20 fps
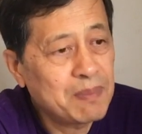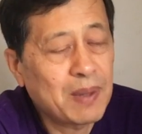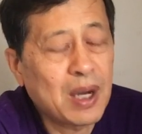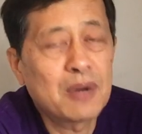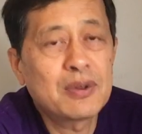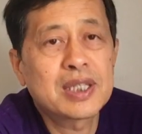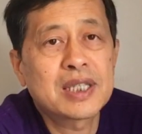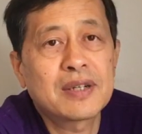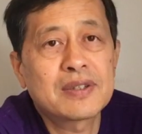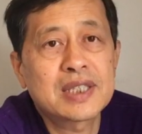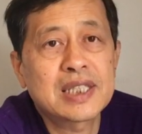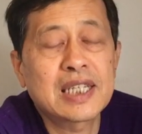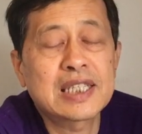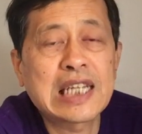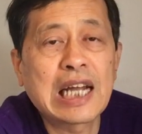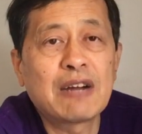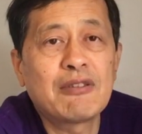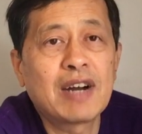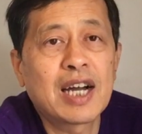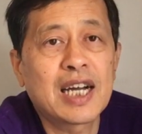保卫台湾在
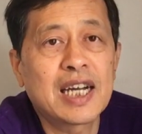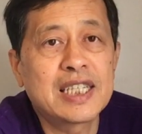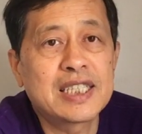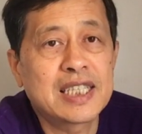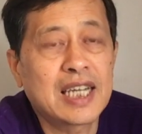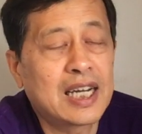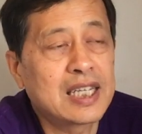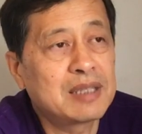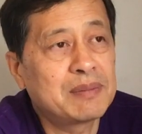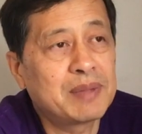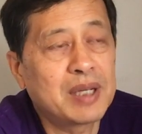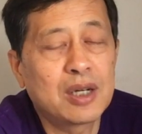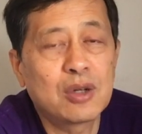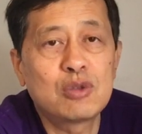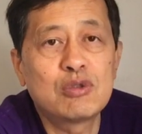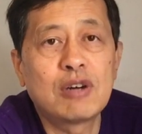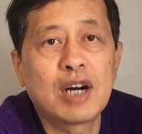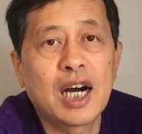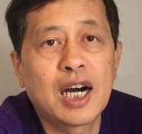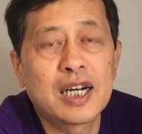台湾海峡里面
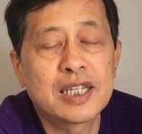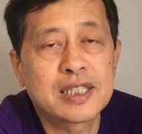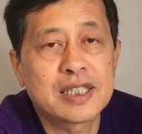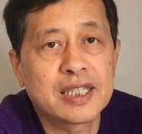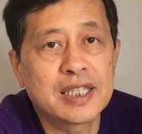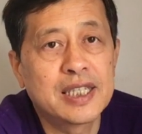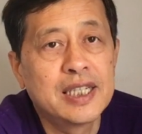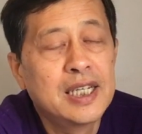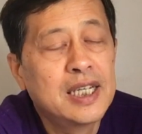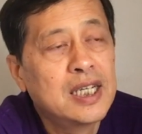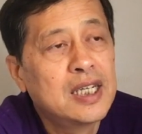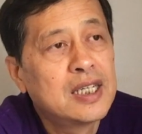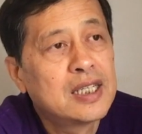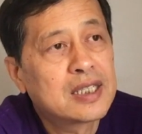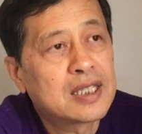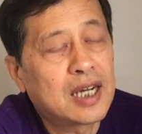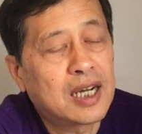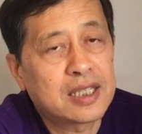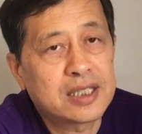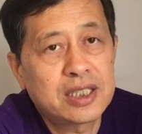护航啊，之类
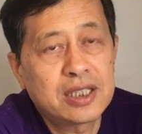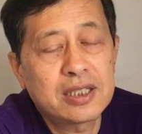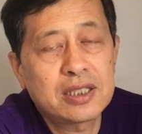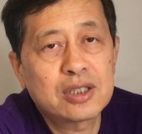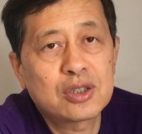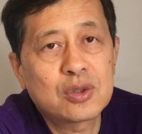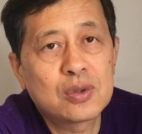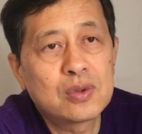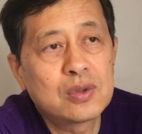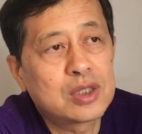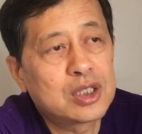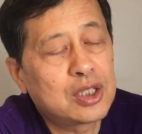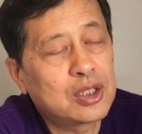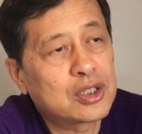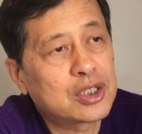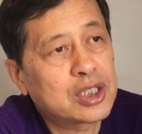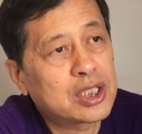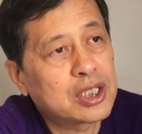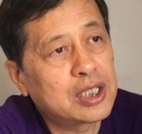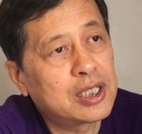啊，其实中共
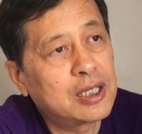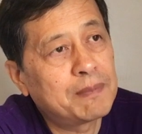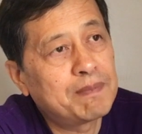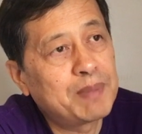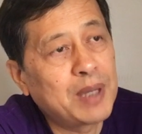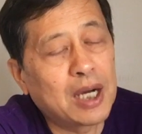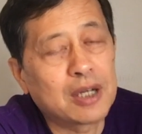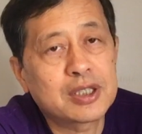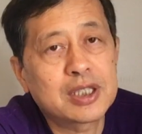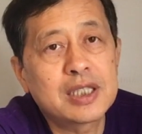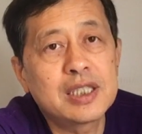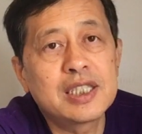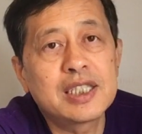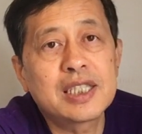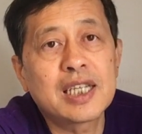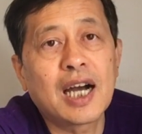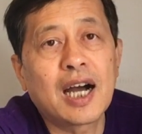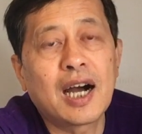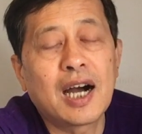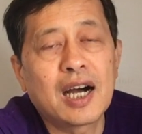就是表示一
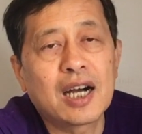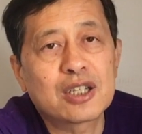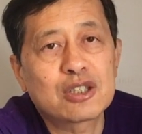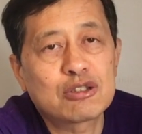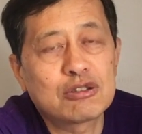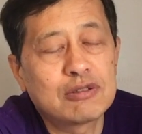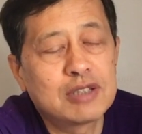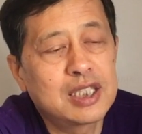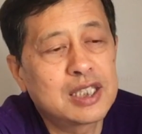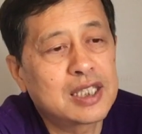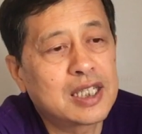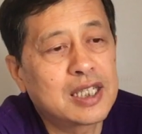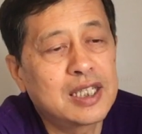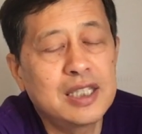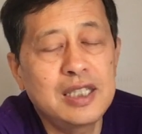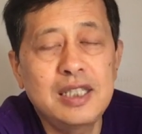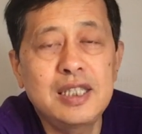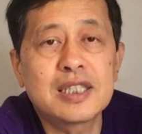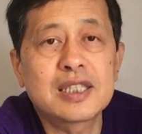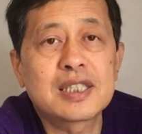下啊，所谓这个
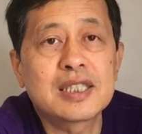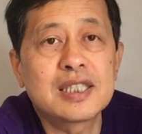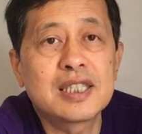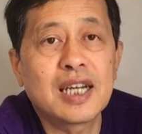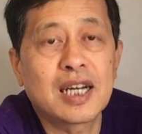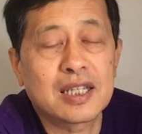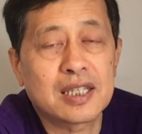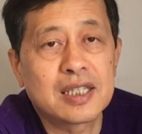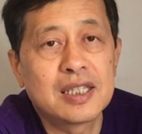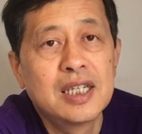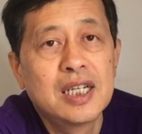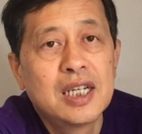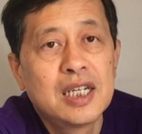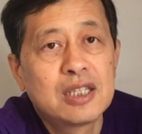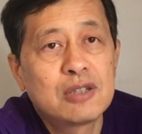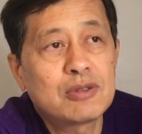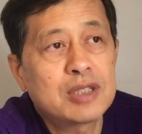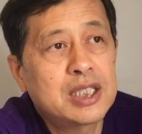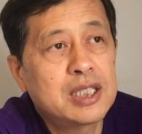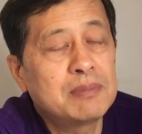意志一样的。
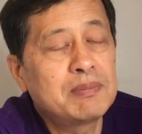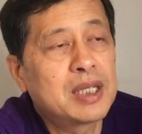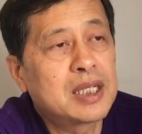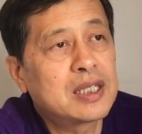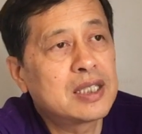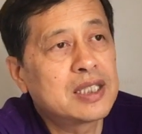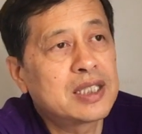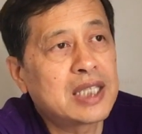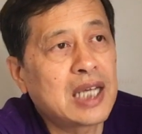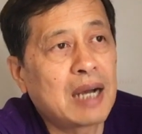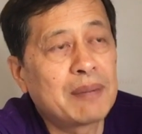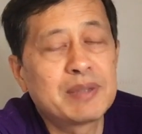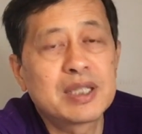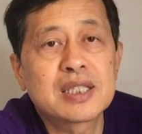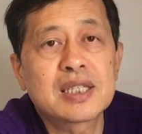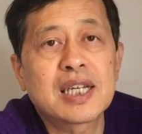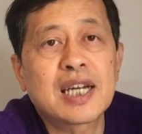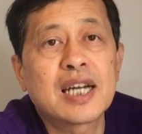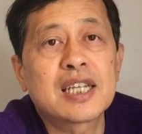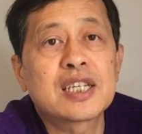因为金门跟厦门
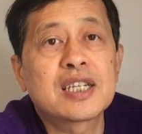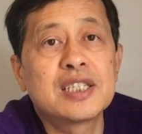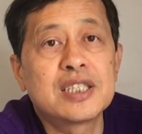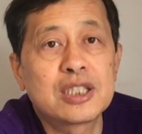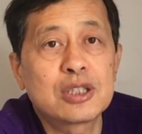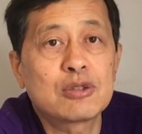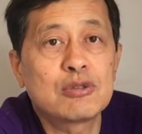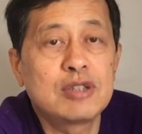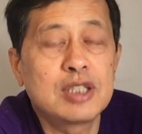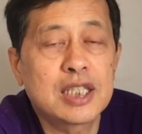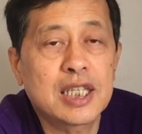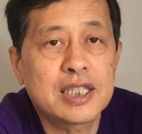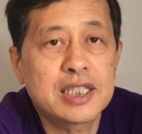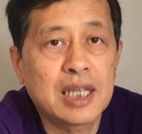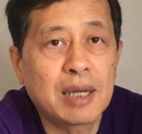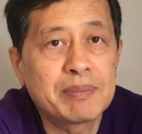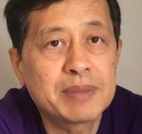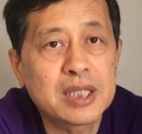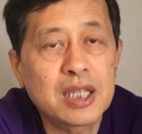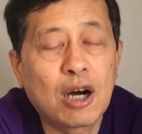是看得很清楚，你在
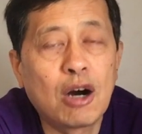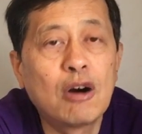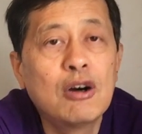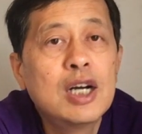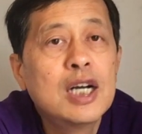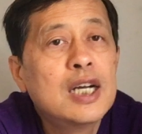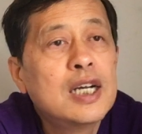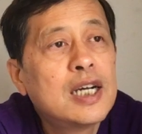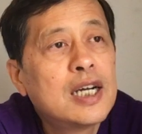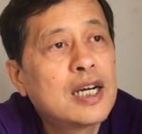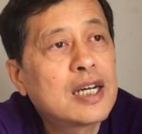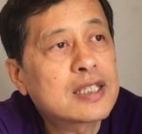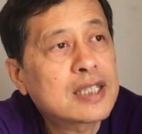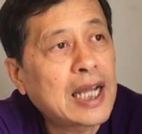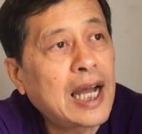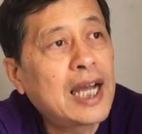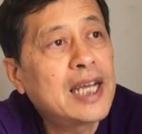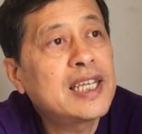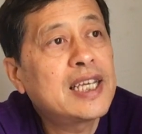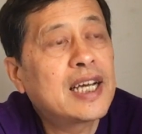厦门岛呃
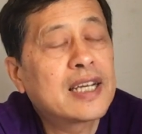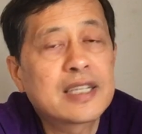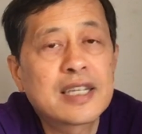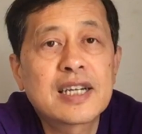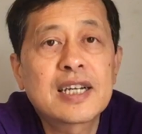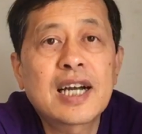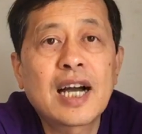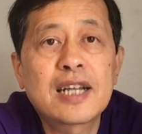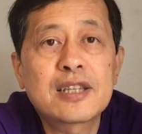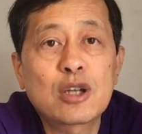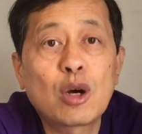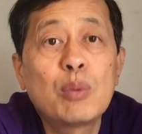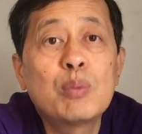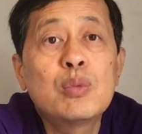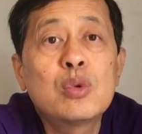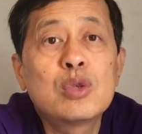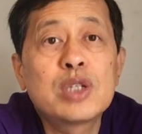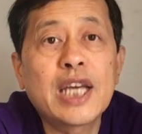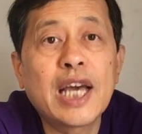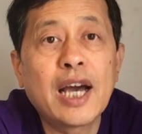抬眼能看到
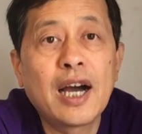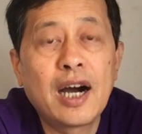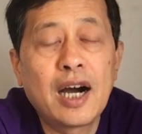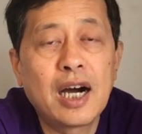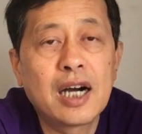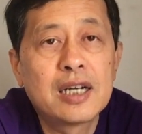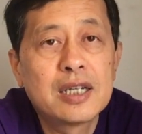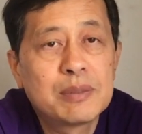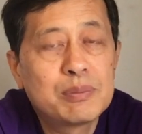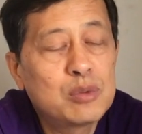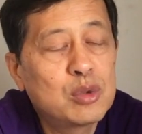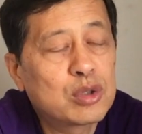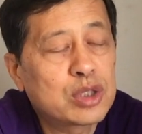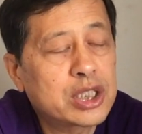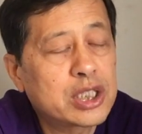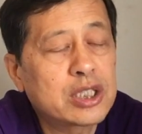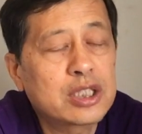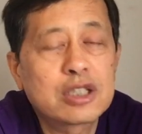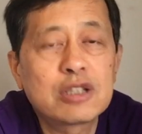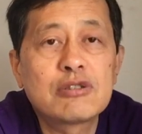目眼啊目
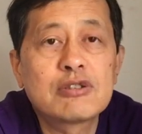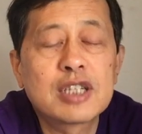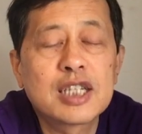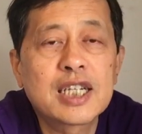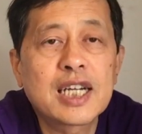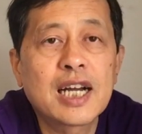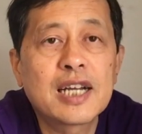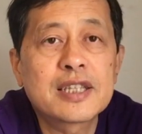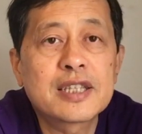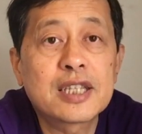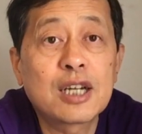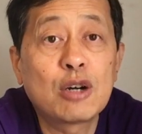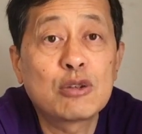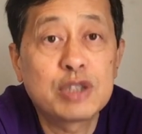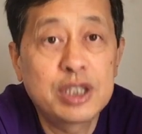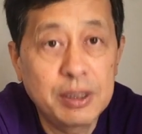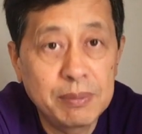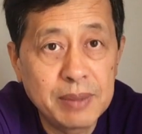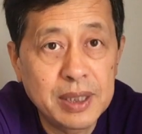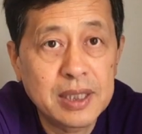视就能看到
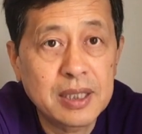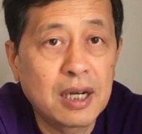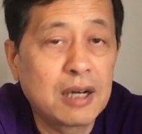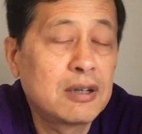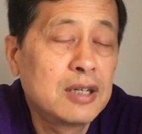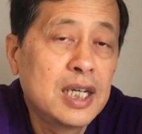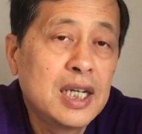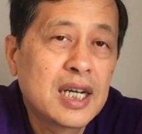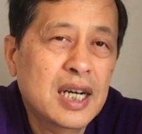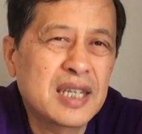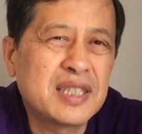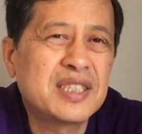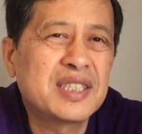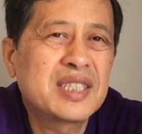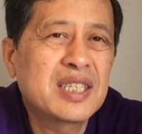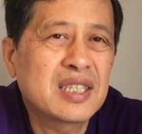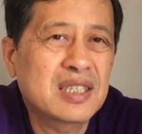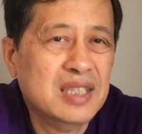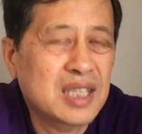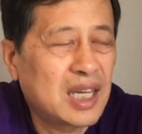金门岛很
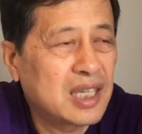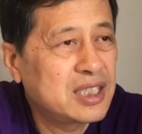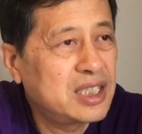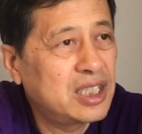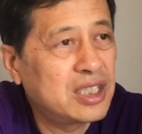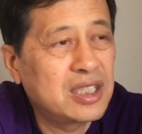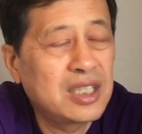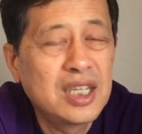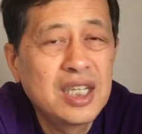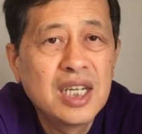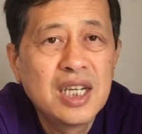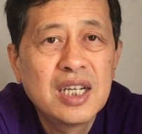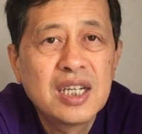近，打几